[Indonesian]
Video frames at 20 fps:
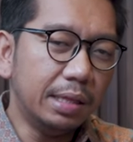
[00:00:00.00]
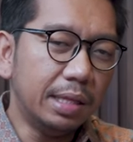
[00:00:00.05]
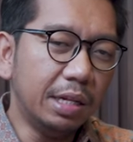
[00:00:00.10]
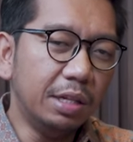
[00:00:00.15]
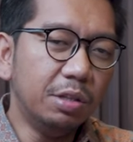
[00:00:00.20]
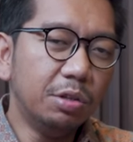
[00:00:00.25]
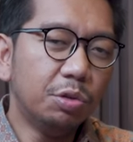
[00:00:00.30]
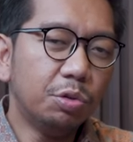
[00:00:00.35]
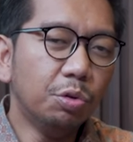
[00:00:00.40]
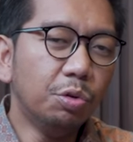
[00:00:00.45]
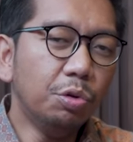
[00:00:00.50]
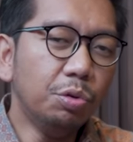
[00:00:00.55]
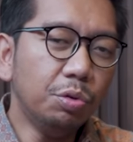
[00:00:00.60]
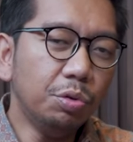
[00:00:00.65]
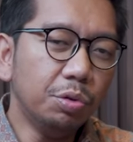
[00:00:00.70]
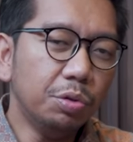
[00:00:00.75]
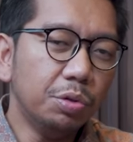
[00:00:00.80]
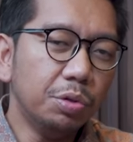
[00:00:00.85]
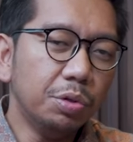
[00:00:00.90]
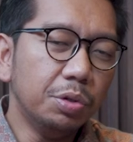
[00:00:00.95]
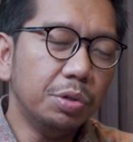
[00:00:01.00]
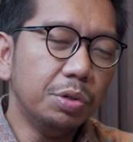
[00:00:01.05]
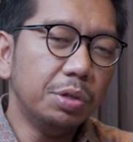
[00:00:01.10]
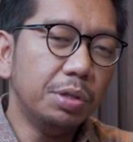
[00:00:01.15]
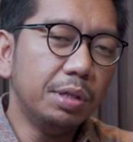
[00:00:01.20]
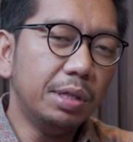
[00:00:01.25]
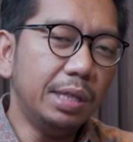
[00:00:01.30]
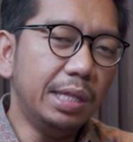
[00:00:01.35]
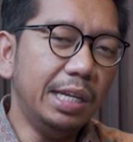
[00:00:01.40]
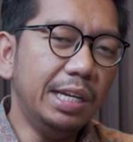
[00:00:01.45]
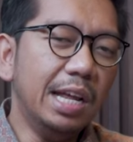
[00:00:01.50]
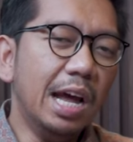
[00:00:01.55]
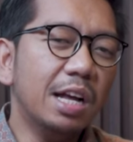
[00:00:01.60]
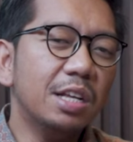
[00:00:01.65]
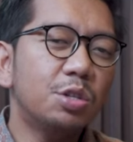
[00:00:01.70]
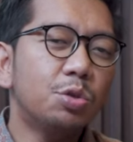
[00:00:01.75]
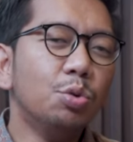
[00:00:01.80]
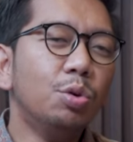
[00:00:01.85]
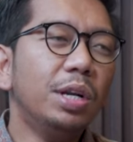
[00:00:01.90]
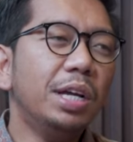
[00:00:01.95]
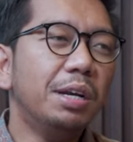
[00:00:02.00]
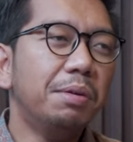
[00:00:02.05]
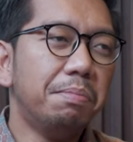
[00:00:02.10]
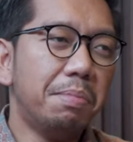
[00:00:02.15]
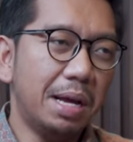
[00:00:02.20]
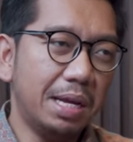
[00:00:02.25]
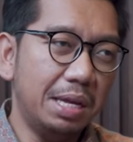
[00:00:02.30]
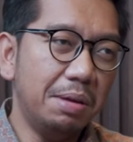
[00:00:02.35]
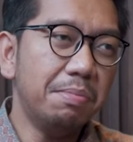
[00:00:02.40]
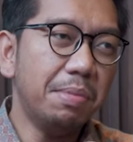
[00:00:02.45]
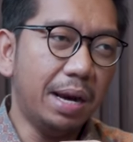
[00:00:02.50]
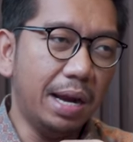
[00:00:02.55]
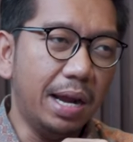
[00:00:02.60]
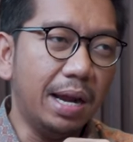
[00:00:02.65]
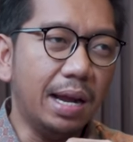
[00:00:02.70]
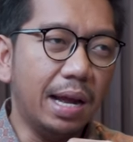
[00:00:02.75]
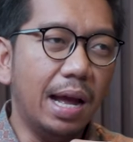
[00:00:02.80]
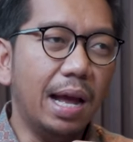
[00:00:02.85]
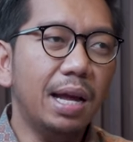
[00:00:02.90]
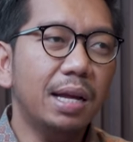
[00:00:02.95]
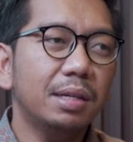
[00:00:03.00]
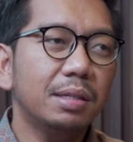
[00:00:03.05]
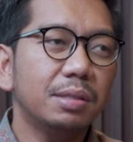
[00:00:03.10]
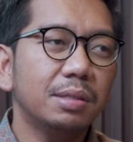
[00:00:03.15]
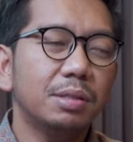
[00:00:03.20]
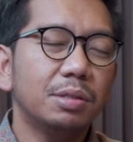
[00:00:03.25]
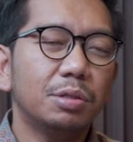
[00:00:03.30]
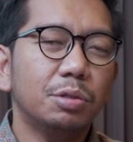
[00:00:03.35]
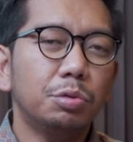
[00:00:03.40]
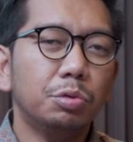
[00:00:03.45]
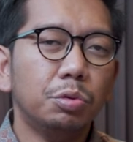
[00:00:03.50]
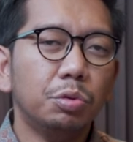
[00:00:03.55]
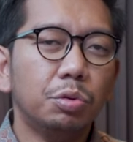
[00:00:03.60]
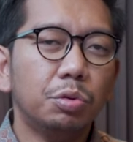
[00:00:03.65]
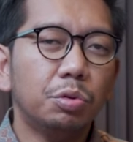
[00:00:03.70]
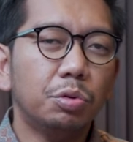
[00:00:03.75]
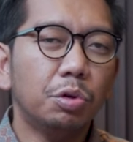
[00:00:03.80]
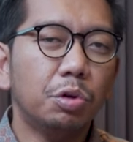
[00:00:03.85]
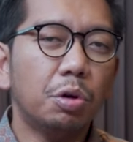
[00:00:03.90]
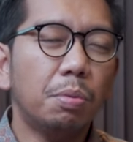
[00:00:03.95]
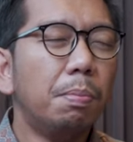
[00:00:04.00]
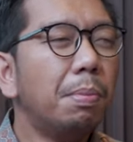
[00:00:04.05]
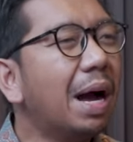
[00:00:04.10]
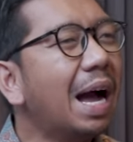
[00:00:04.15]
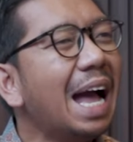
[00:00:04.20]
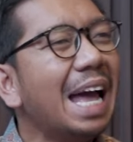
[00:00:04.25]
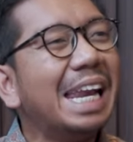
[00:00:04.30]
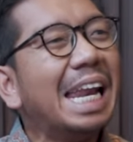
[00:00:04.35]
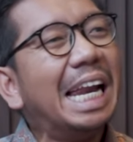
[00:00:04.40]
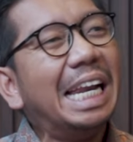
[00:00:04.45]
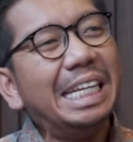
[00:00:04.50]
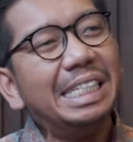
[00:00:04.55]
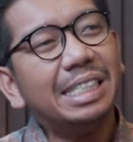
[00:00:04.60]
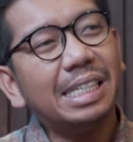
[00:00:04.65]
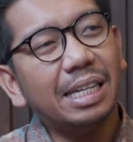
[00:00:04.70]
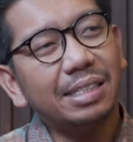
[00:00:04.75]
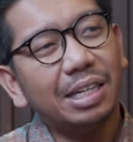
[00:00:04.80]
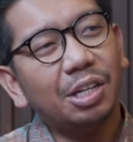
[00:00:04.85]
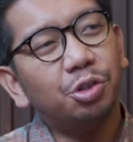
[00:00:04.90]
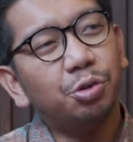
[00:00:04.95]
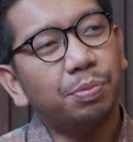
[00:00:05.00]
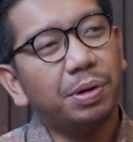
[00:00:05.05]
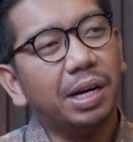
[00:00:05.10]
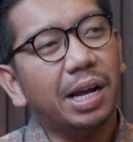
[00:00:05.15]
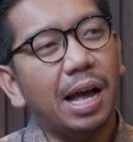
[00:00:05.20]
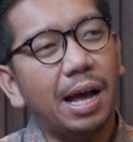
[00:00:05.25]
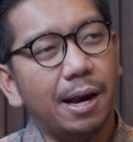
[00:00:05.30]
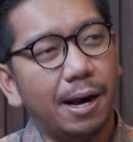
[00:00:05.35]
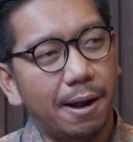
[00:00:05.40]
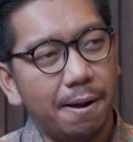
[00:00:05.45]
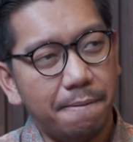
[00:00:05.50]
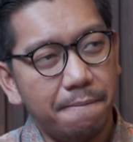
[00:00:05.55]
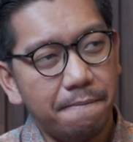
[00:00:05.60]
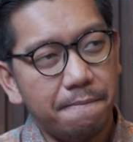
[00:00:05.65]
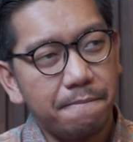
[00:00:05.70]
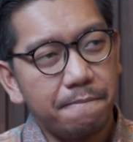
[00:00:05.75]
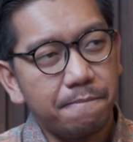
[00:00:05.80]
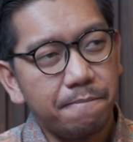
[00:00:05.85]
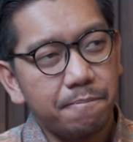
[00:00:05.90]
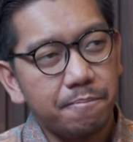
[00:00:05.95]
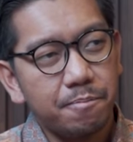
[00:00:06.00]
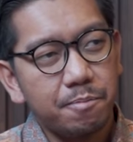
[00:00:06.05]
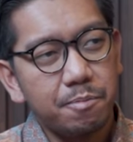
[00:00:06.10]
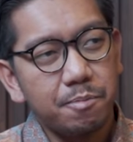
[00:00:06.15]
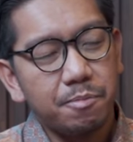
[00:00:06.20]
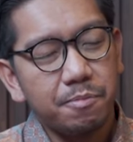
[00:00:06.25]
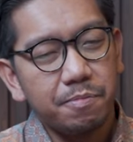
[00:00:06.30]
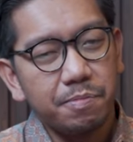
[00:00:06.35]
Tentu tidak sulit bagi mereka untuk menganalisa satu perkara. Hmm.